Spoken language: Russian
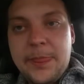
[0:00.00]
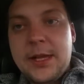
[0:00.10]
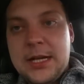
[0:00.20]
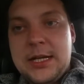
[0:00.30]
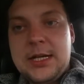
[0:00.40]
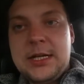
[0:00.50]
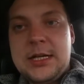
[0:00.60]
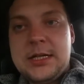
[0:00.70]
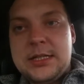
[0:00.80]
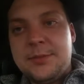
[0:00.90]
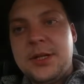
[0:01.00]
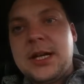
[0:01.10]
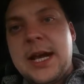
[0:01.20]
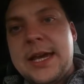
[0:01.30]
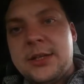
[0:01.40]
э,
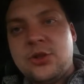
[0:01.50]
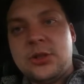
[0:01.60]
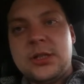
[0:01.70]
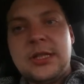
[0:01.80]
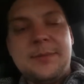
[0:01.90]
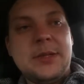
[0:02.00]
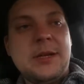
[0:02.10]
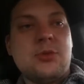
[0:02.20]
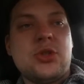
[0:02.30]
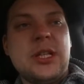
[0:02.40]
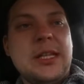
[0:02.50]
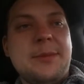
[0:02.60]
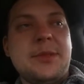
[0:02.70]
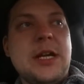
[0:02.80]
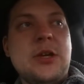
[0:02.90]
замыкает что-то там, потому что она
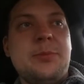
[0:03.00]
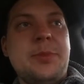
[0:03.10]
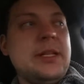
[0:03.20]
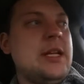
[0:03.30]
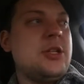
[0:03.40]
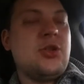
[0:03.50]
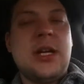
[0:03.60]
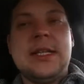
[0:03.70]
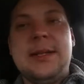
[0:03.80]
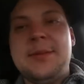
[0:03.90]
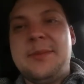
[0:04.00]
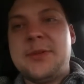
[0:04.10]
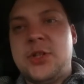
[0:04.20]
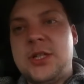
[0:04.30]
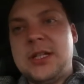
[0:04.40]
там дает подачу, как там я
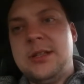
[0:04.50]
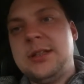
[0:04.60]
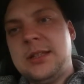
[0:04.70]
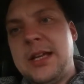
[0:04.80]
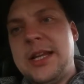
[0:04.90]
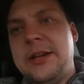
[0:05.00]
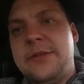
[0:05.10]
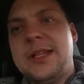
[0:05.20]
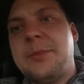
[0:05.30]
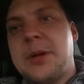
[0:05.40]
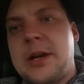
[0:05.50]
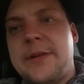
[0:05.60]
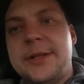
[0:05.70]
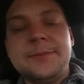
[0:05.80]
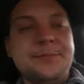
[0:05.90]
прочитал, на левый, на
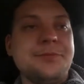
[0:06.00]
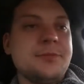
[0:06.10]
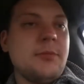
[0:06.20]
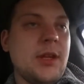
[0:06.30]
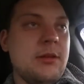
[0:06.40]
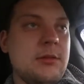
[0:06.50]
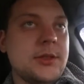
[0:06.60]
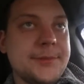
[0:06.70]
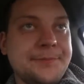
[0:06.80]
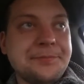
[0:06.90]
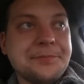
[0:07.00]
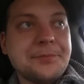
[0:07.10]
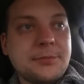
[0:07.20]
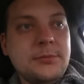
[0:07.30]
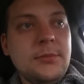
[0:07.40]
правый. Вот.
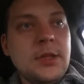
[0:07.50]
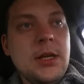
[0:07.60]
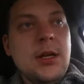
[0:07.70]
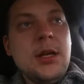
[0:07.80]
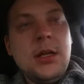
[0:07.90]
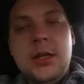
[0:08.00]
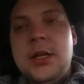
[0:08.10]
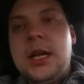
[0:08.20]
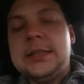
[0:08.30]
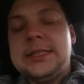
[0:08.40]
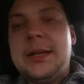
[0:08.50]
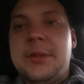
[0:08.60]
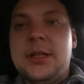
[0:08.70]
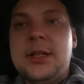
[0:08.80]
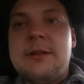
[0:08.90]
И а
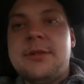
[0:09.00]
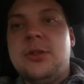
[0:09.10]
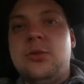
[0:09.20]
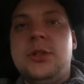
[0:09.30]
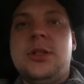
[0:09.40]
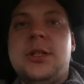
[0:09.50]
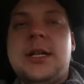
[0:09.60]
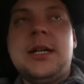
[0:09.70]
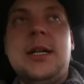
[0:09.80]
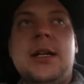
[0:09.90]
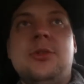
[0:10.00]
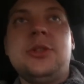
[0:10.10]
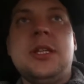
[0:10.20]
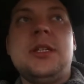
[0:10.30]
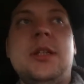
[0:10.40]
самое главное у них а,
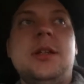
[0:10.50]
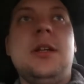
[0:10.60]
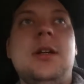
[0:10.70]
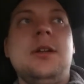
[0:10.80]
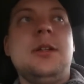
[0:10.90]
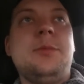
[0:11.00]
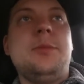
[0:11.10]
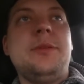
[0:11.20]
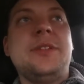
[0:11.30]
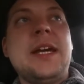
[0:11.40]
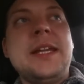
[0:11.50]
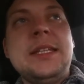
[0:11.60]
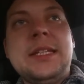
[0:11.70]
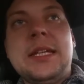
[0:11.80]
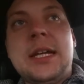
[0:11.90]
вот эти а,
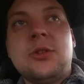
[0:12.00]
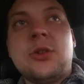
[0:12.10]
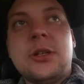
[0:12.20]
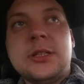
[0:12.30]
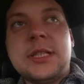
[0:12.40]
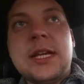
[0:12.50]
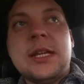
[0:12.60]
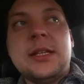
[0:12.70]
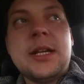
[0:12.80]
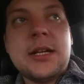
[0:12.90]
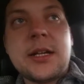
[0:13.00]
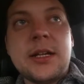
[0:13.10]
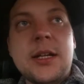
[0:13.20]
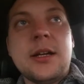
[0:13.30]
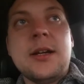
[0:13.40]
повторители, которые стоят на
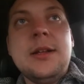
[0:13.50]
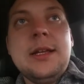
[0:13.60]
крыльях,